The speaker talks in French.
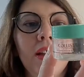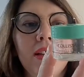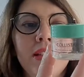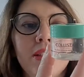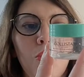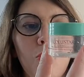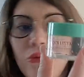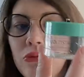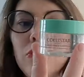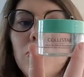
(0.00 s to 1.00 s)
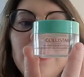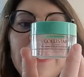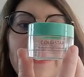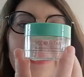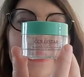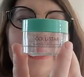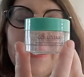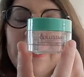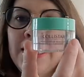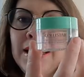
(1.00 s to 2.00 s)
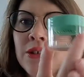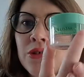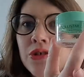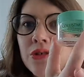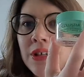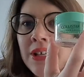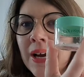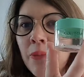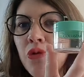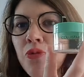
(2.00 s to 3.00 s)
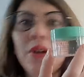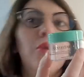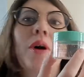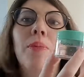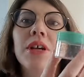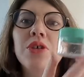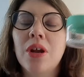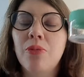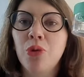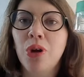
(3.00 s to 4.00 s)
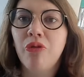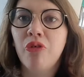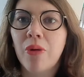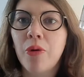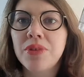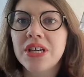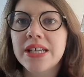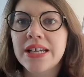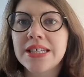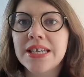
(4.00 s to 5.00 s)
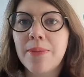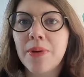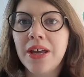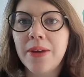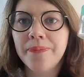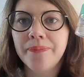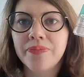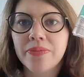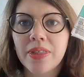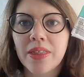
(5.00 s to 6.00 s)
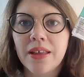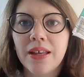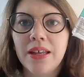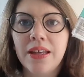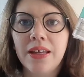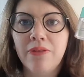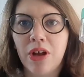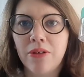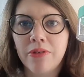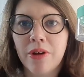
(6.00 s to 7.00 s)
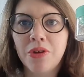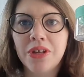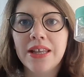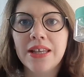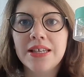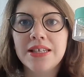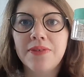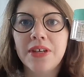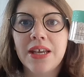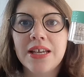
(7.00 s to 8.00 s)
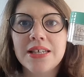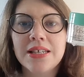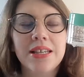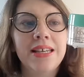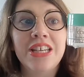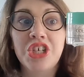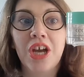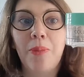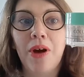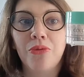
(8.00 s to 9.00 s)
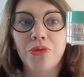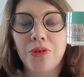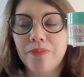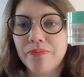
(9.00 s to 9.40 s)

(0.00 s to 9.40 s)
Il sent bon. Il, il est un peu huileux après sur la peau, donc il faut vraiment bien se rincer après. Et voilà, vraiment très très efficace. Il est cher par contre.